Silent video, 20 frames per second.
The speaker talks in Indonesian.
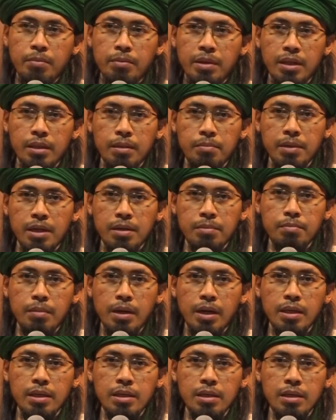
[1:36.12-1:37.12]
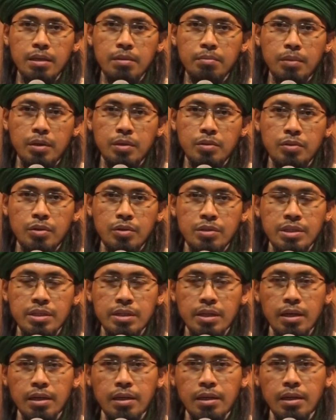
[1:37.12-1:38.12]
berteman baik,
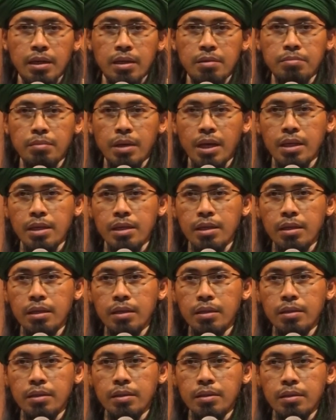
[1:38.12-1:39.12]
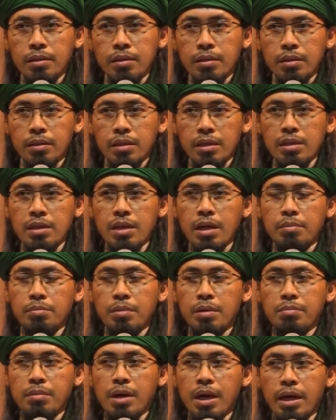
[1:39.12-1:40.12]
bersosial dengan baik, tidak
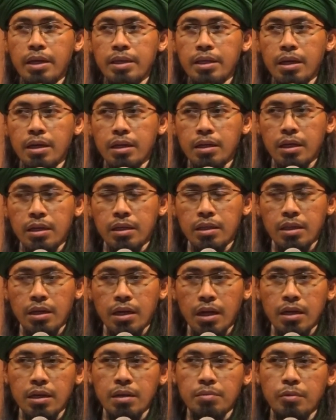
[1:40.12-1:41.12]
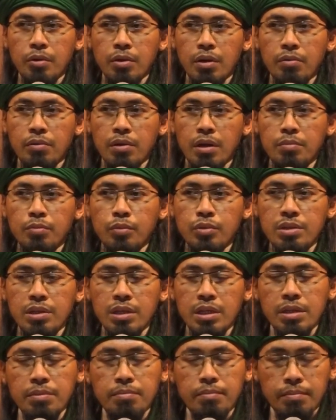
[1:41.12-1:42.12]
membahayakan terhadap orang-orang
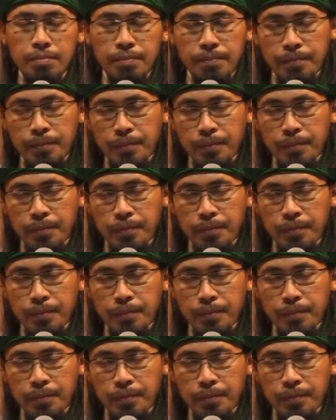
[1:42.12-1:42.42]
muslim.